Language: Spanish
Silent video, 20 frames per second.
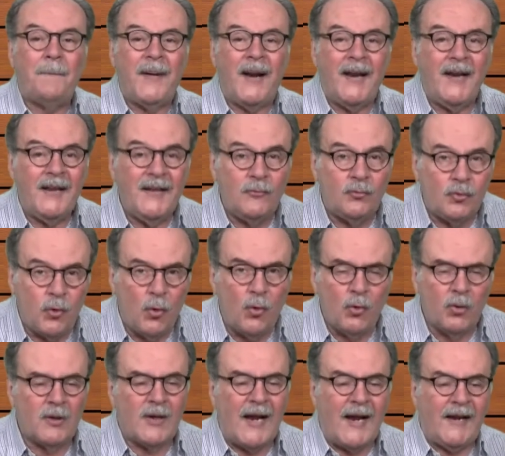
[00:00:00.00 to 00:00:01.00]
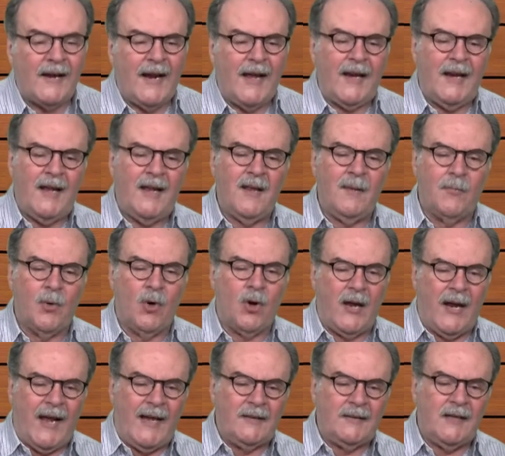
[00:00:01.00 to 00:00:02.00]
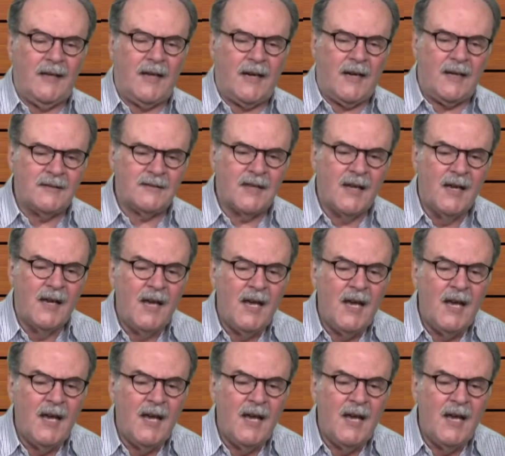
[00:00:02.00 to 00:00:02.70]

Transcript: plenitud las reglas democráticas,